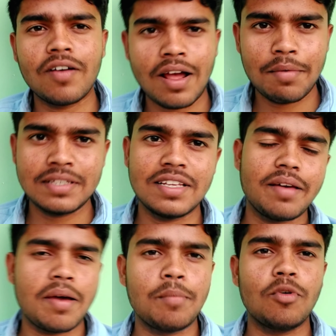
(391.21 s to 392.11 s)
और आप
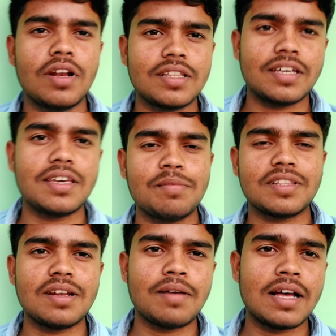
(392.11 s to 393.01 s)
इसलिए हम बोल रहे थे कि
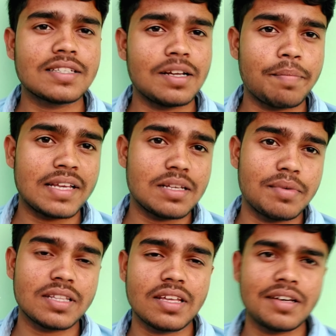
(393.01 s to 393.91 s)
मतलब आजकल
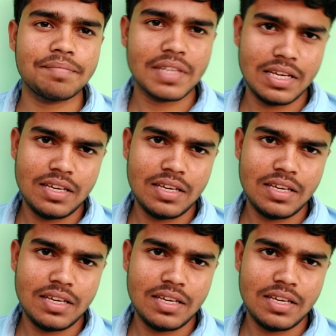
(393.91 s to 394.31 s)
पैसा भरता है